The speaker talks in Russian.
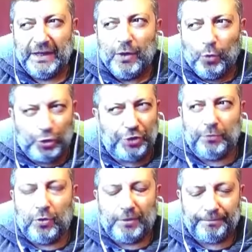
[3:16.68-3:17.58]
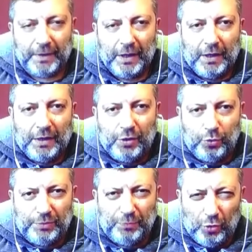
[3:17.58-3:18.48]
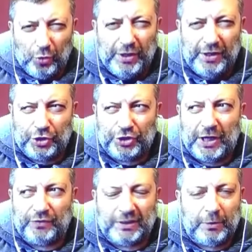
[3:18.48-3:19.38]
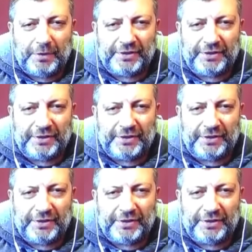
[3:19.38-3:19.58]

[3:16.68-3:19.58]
Очень много. И люди, многие решают в самый